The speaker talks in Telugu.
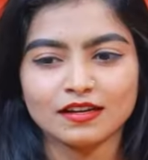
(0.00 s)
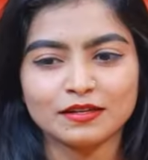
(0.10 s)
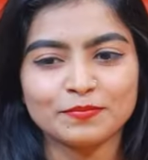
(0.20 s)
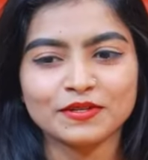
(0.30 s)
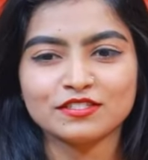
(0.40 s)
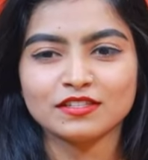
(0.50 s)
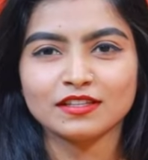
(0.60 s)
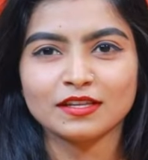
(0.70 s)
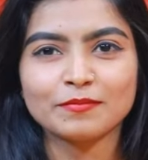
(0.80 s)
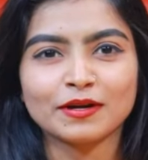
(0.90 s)

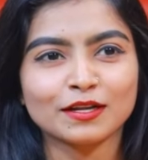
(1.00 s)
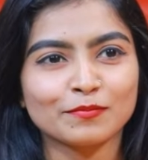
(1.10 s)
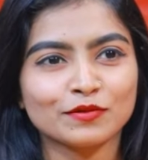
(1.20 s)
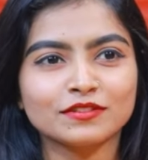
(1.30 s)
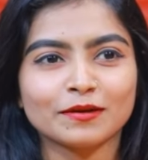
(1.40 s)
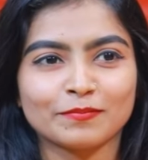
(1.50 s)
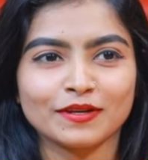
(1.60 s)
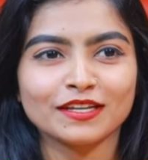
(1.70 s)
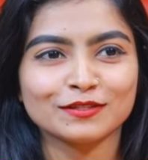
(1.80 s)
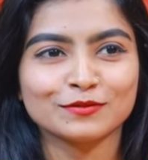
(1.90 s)
అనిపించింది బట్ అప్పుడు
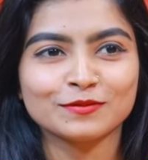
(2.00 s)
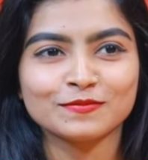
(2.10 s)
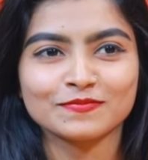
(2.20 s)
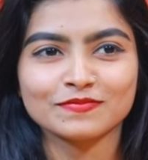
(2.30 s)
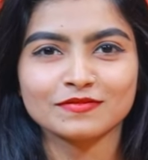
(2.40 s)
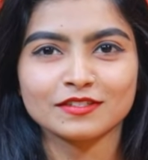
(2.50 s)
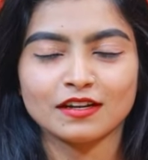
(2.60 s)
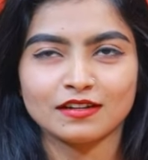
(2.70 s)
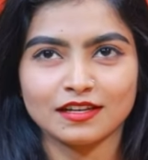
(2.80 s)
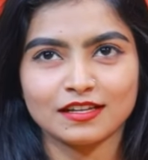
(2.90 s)
తప్పలేదు
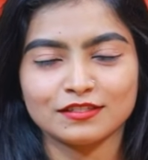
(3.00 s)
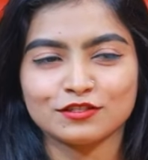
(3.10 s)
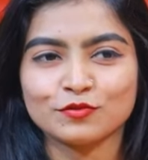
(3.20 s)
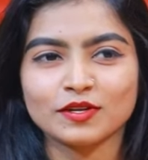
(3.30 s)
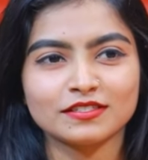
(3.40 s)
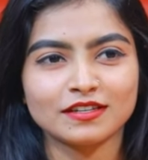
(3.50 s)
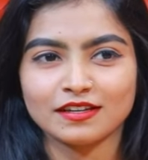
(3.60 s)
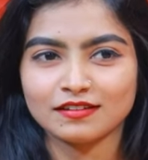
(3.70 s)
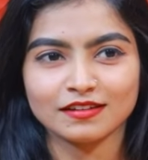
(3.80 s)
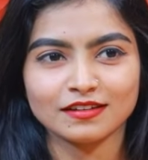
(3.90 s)
అంటే ఆ సిచ్యువేషన్
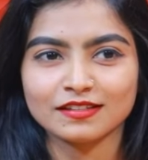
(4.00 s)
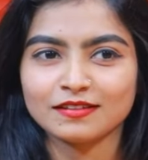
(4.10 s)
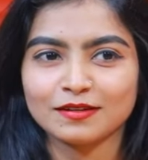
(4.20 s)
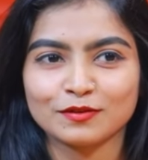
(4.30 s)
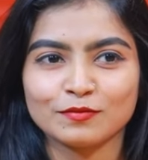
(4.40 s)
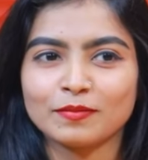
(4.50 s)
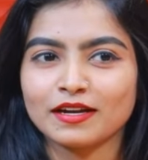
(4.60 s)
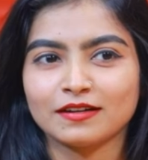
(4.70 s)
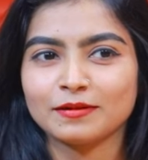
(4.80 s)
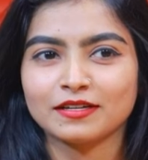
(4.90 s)
ఏంటనేది నేను
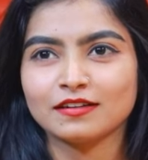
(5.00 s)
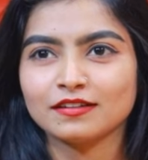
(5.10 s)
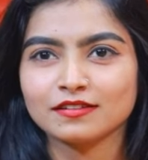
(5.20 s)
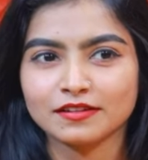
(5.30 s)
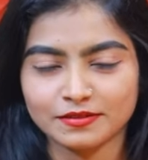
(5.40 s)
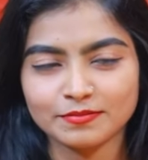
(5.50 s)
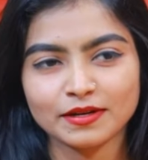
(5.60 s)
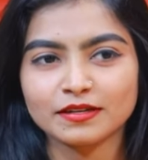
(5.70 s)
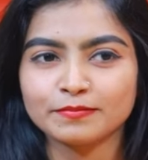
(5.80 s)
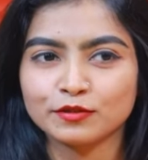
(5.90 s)
బయట పెట్టలేను కానీ
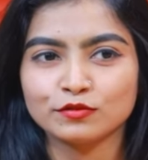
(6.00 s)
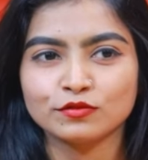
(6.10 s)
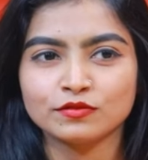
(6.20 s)
బట్ అప్పుడు